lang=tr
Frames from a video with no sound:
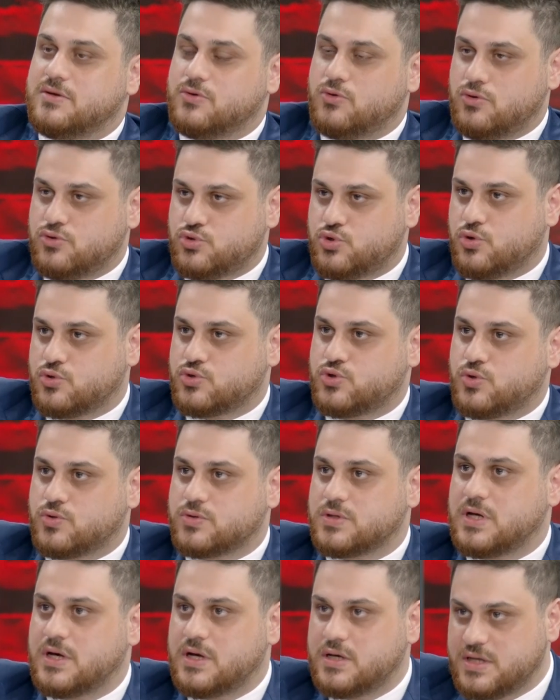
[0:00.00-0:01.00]
göre çok
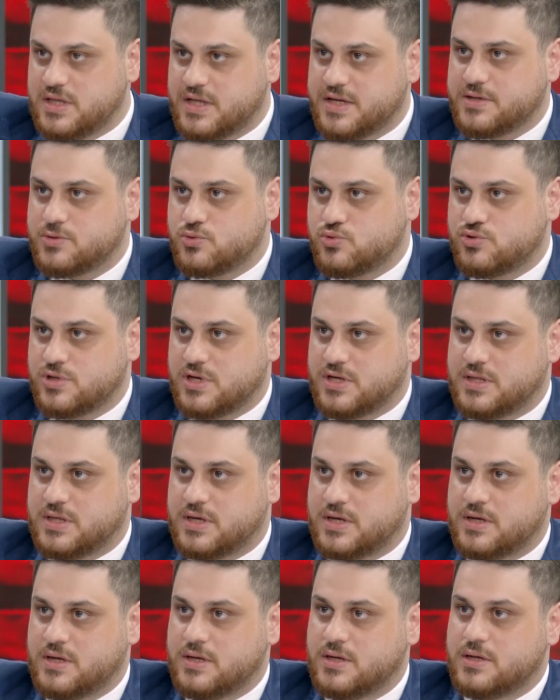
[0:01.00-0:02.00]
çok daha ileri düzeyde.
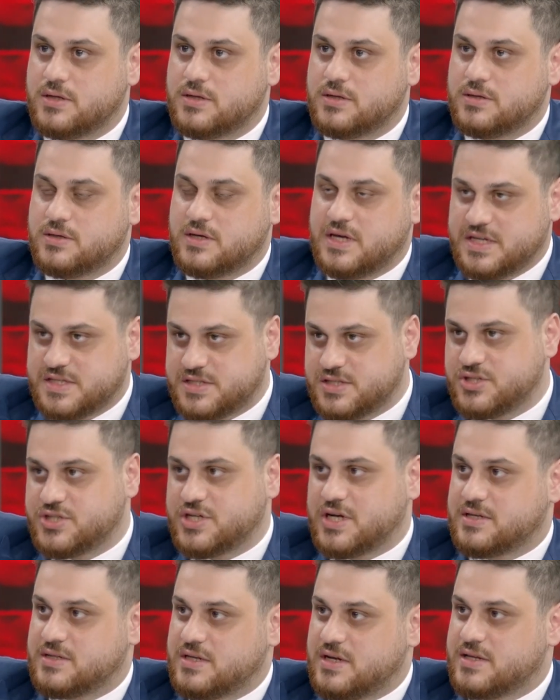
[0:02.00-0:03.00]
Eski
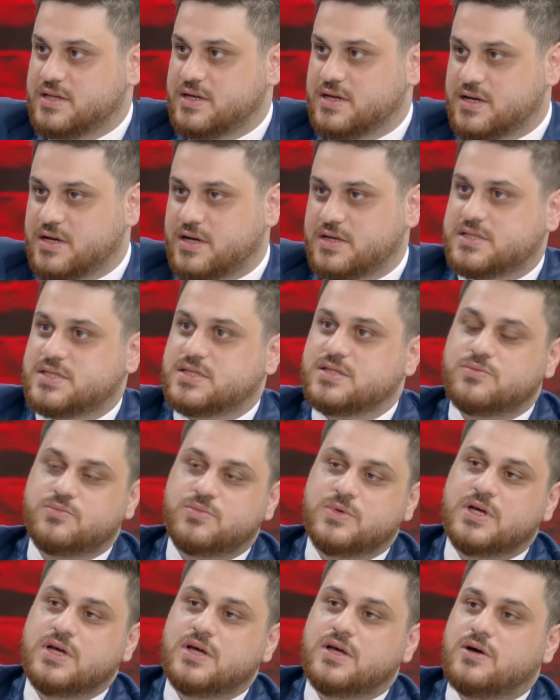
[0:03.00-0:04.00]
şartlardan kastım
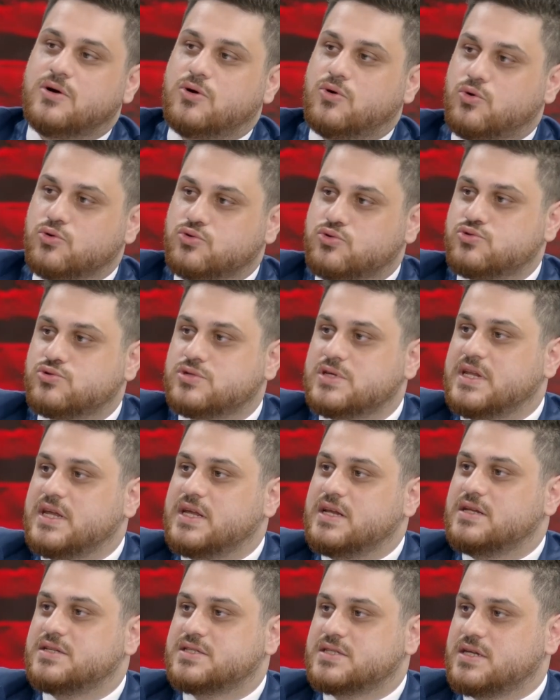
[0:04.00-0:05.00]
30 sene
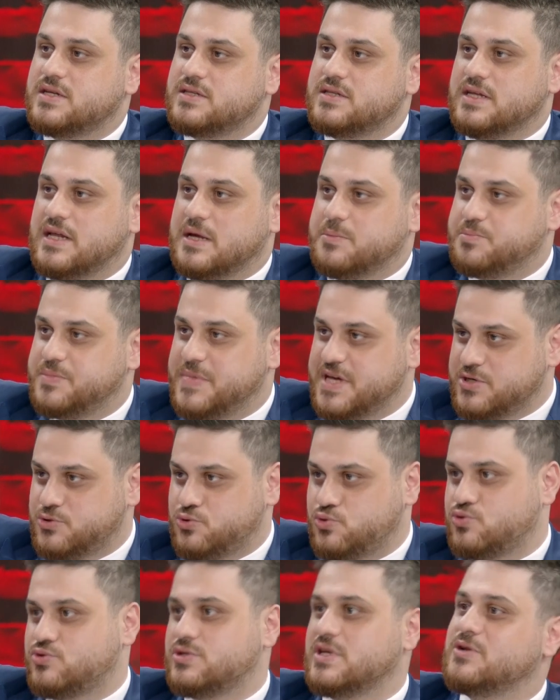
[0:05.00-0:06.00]
50 sene değil yani
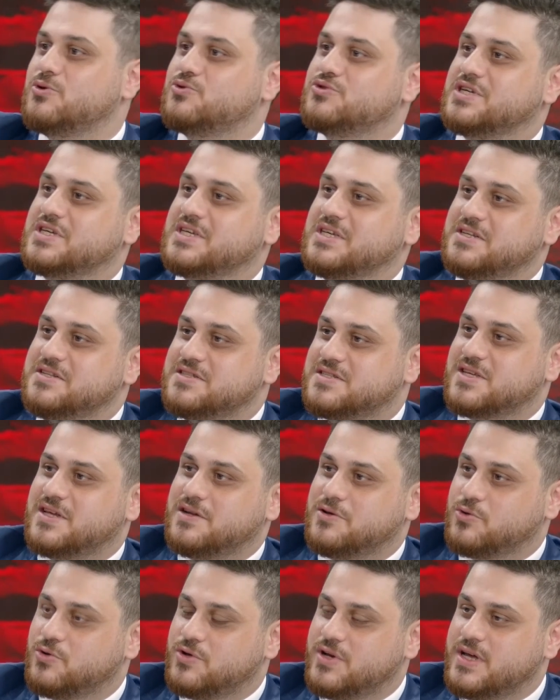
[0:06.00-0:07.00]
500 sene önceki
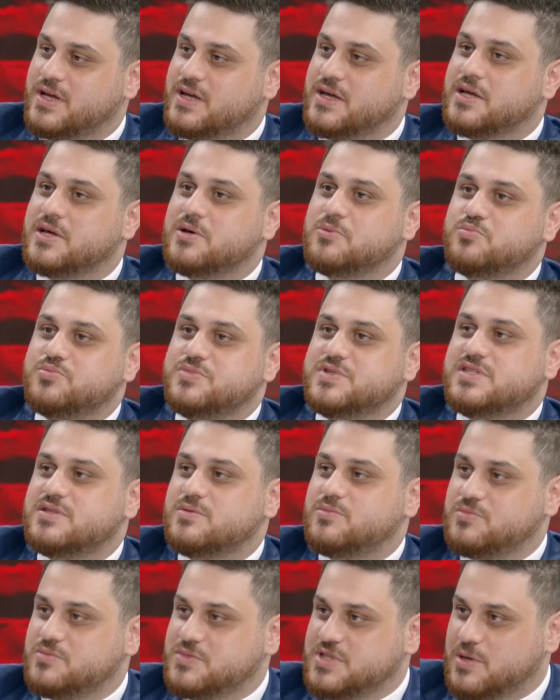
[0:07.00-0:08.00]
insana göre
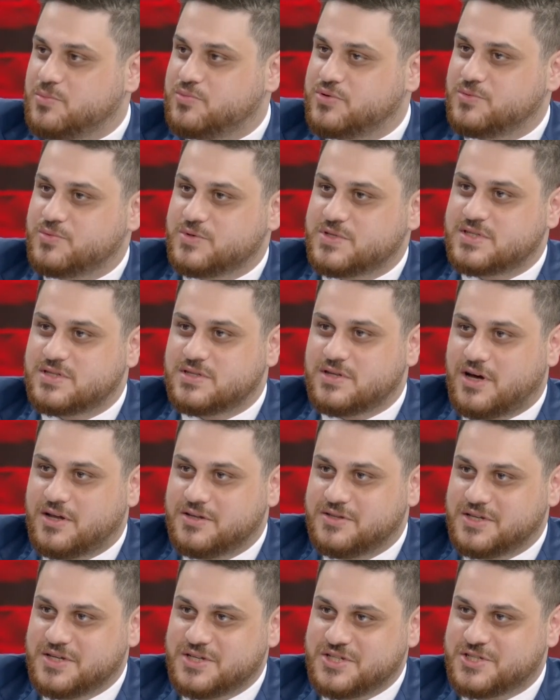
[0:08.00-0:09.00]
bizim yapımız,
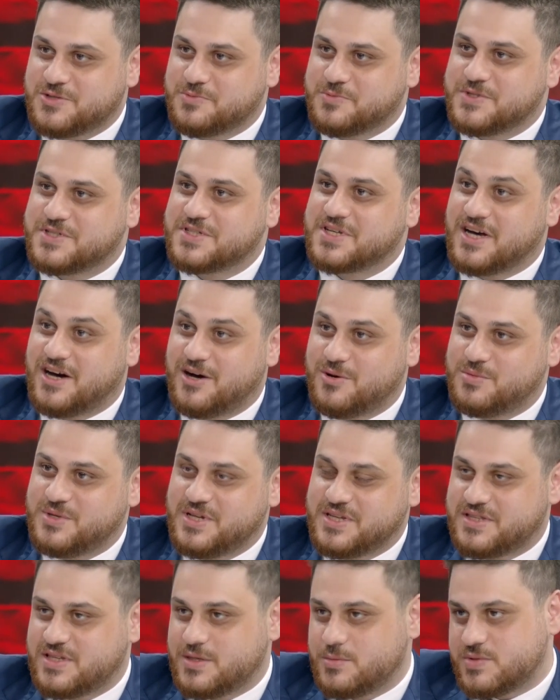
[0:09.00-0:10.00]
anlayışımız,
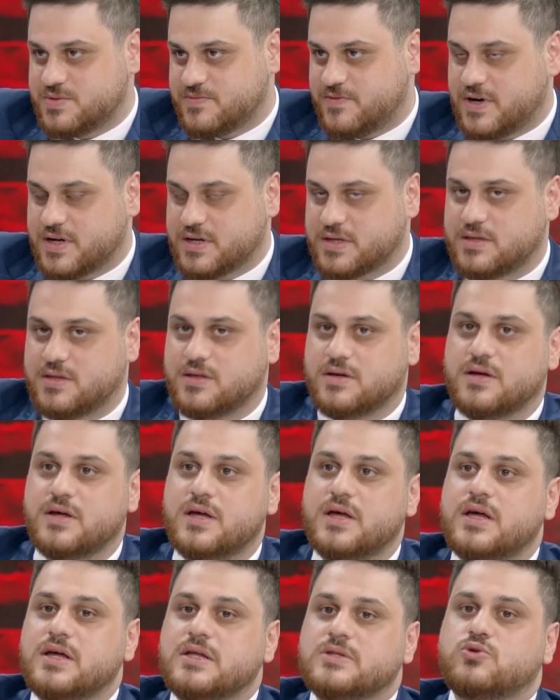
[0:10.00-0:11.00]
kabiliyetlerimiz Hı. farklı.
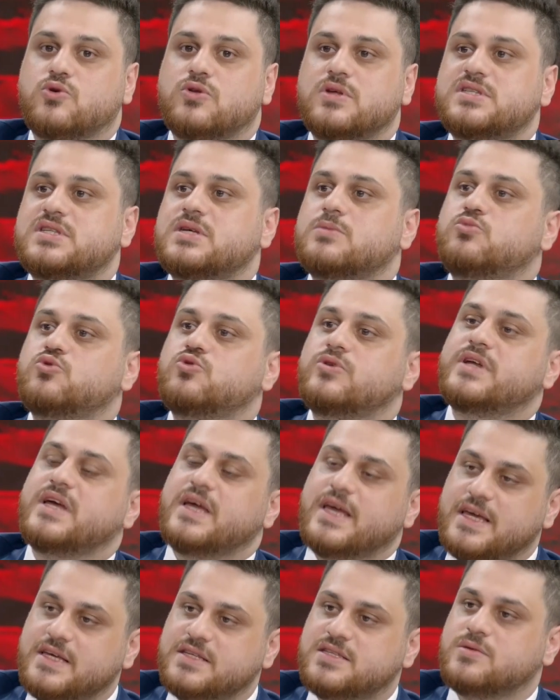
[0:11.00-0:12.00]
Dolayısıyla bunları
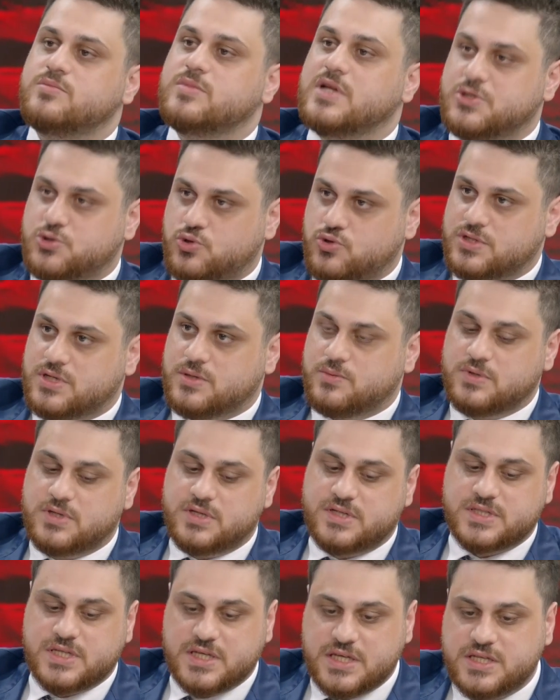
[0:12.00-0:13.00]
eğitimle
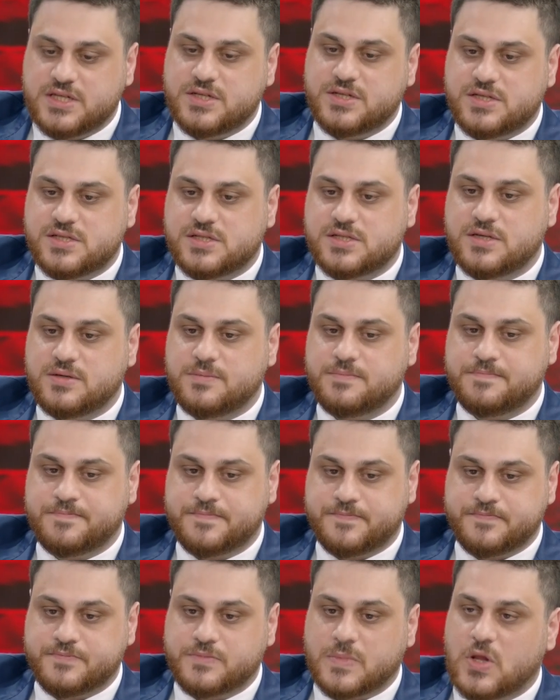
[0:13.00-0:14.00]
çözebiliriz. İkincisi
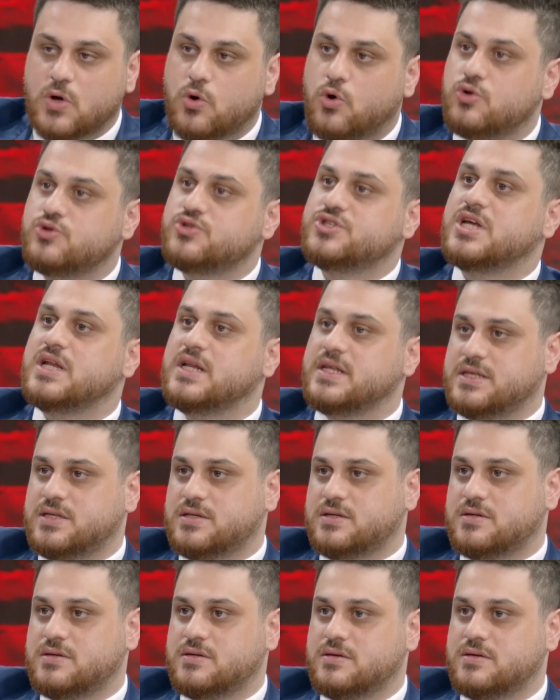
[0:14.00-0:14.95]
öncelik.